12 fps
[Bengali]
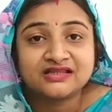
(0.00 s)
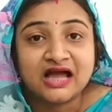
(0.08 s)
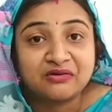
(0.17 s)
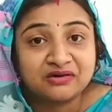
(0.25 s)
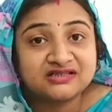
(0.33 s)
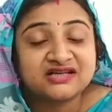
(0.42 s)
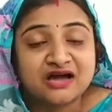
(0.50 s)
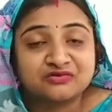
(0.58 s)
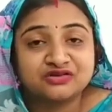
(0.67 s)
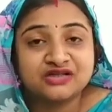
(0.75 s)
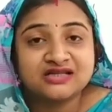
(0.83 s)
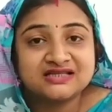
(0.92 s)
তাহলে
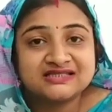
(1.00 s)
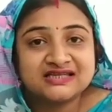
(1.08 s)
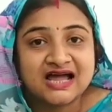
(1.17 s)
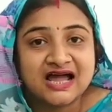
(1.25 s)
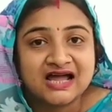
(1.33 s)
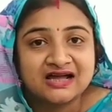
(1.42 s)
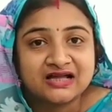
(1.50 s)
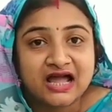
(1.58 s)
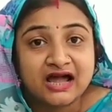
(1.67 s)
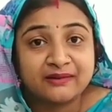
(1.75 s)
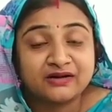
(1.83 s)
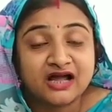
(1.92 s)
ঠাকুরের ইচ্ছা
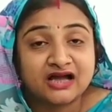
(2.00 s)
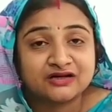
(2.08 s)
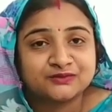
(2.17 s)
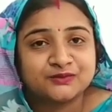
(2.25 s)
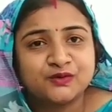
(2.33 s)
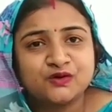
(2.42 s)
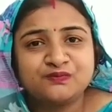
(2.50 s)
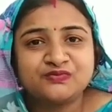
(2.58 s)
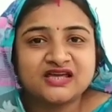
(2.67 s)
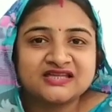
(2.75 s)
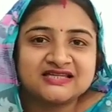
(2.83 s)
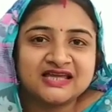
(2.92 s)
আমরা খুব
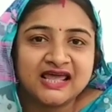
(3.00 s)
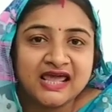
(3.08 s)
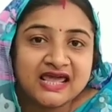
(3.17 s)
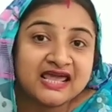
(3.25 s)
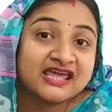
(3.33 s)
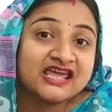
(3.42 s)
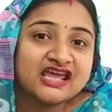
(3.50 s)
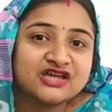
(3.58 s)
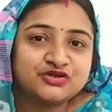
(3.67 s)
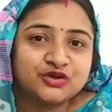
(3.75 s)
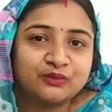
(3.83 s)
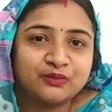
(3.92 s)
তেজে
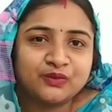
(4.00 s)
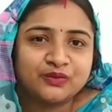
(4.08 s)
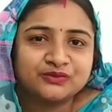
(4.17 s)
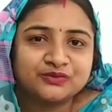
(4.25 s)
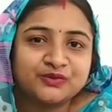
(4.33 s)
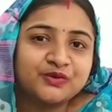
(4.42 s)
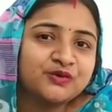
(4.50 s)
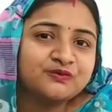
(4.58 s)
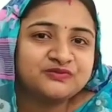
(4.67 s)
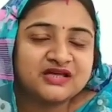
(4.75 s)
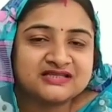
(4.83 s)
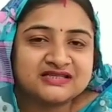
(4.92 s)
এগিয়ে চলব খুব
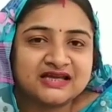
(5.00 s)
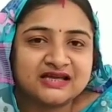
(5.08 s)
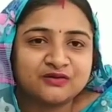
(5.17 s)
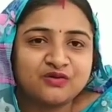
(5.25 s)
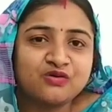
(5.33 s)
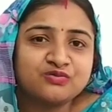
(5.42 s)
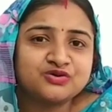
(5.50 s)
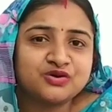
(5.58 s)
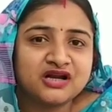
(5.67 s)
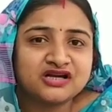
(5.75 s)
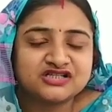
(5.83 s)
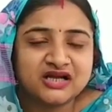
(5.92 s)
তেজে খুব
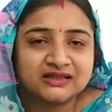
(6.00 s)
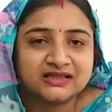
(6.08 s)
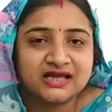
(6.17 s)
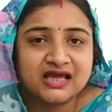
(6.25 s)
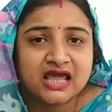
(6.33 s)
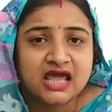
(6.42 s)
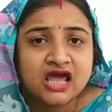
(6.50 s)
জোরের সাথে